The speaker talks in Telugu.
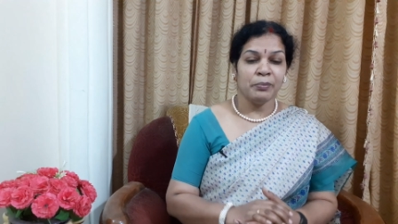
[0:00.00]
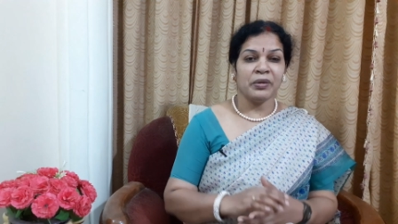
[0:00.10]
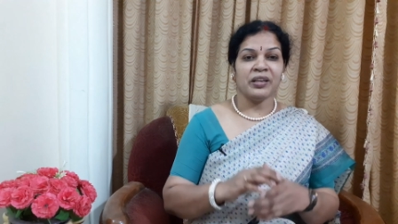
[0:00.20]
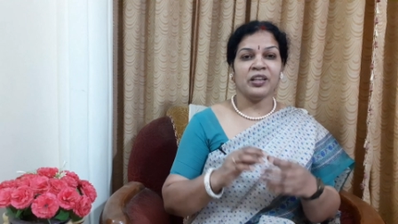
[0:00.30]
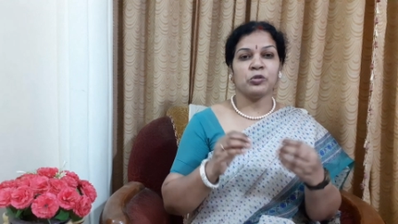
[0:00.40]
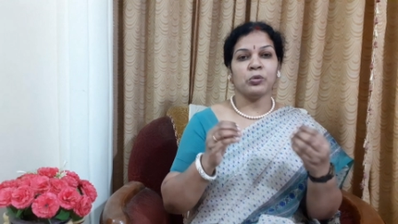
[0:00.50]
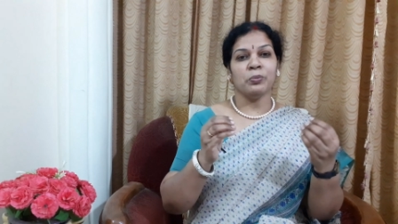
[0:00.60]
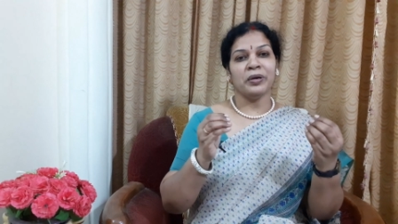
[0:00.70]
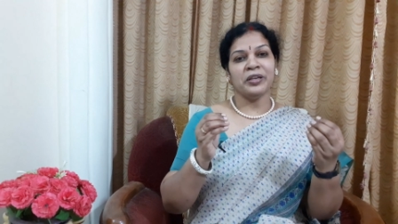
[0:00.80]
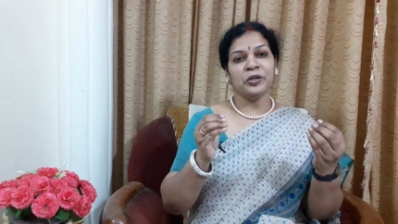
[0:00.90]
మిగిలిన
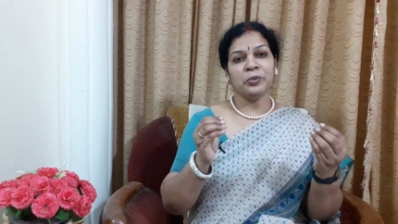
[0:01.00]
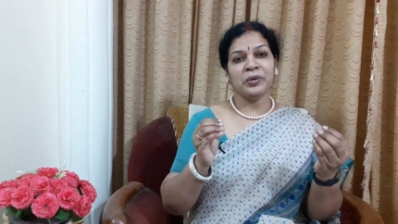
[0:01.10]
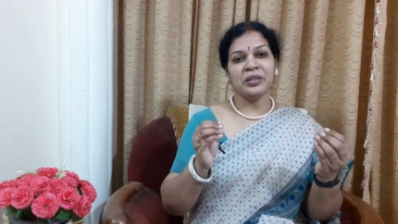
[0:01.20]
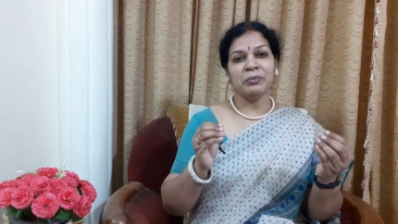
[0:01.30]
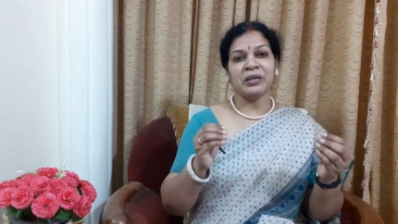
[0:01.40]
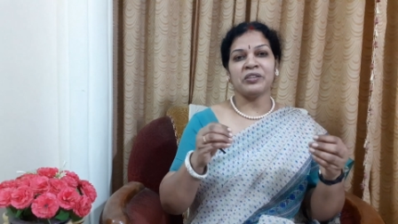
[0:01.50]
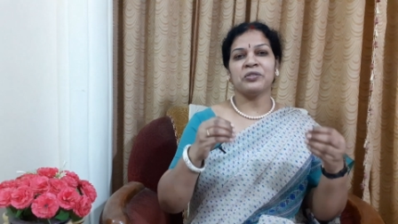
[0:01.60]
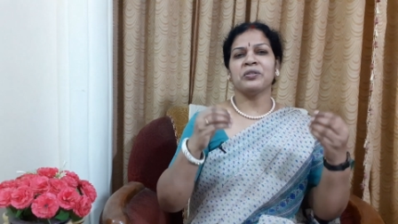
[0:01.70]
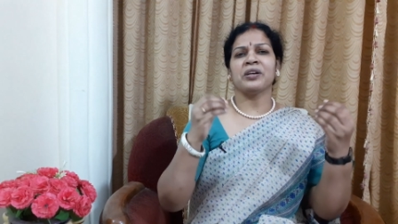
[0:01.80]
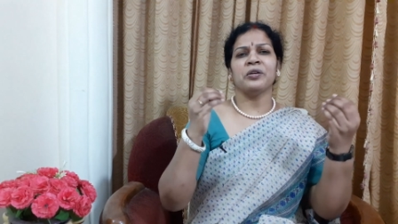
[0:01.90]
తొంభై రెండు మంది
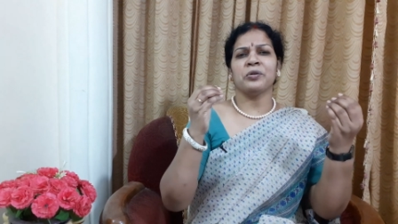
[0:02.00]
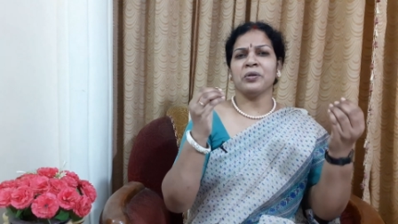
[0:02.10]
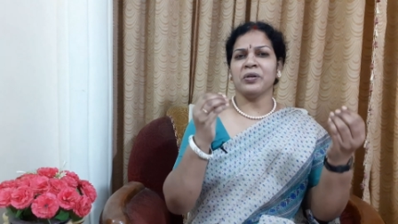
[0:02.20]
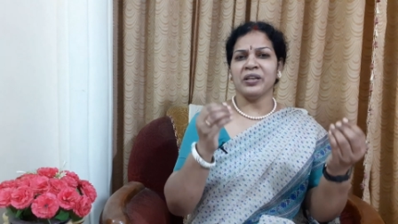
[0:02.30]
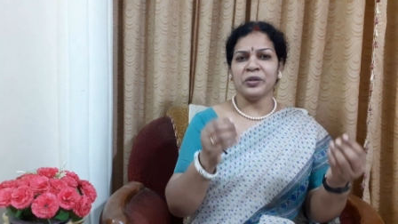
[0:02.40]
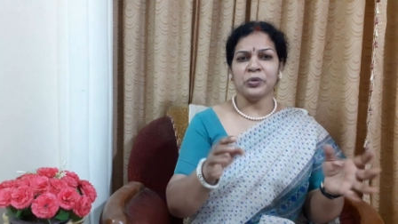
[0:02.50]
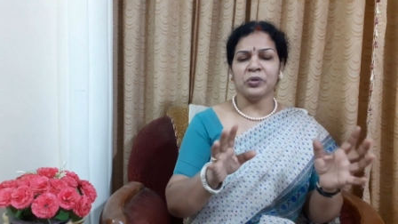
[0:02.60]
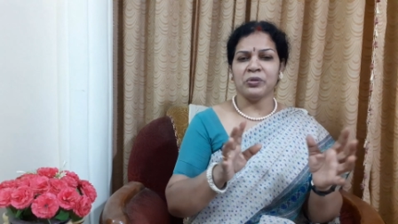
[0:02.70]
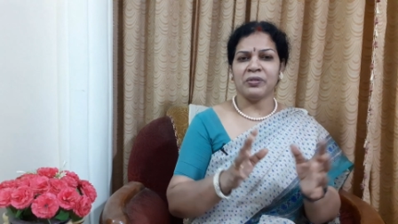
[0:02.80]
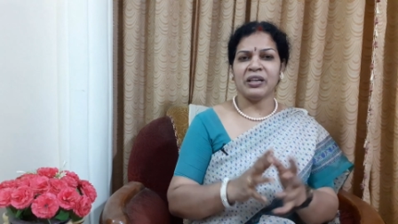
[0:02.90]
మనస్సు కంట్రోల్లో లేదు
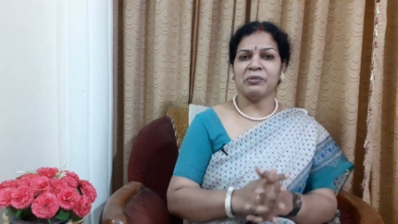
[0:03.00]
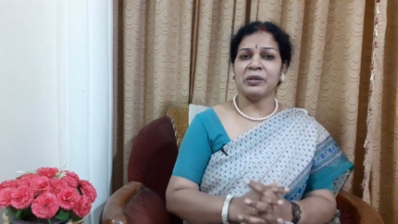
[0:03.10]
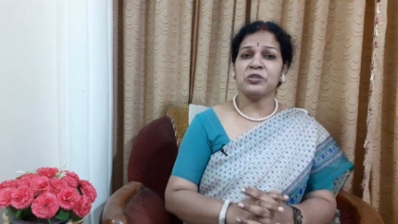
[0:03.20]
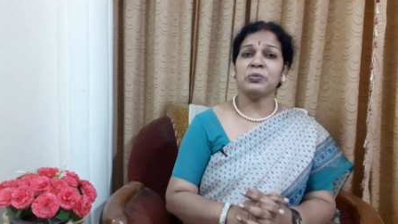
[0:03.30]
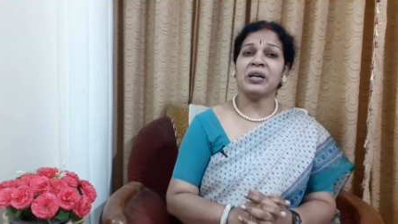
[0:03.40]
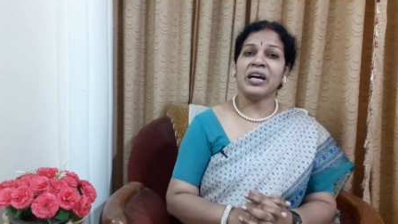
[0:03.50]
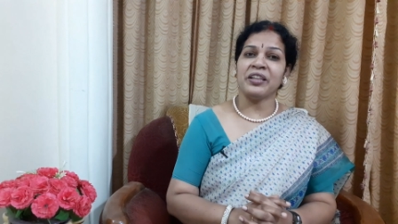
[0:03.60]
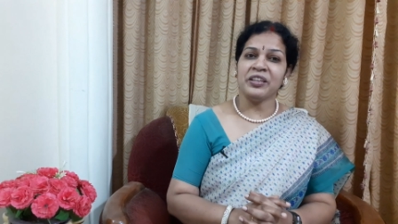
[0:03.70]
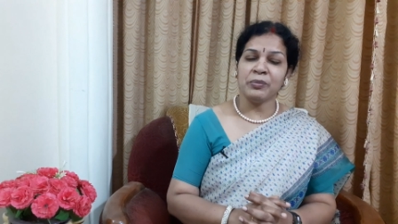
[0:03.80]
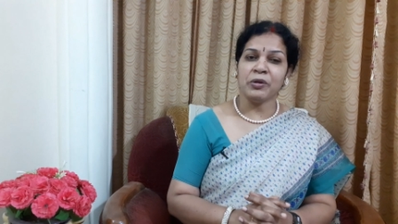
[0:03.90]
వాళ్ళ మనస్సు వాళ్ళ
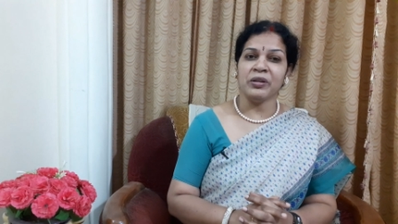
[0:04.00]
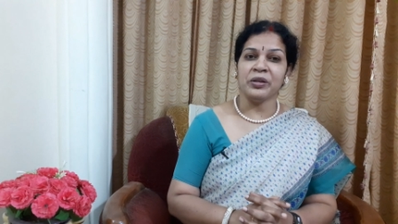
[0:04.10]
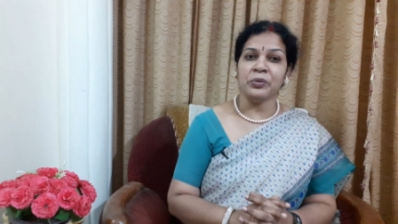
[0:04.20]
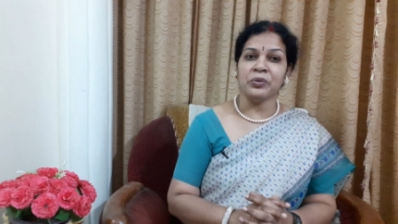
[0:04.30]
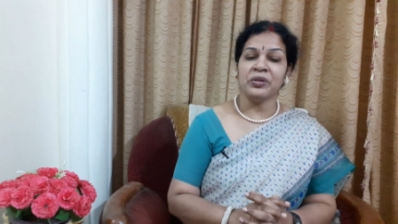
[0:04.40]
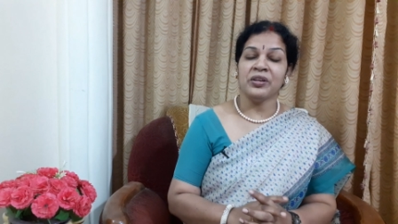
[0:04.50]
ఆధీనంలో లేదు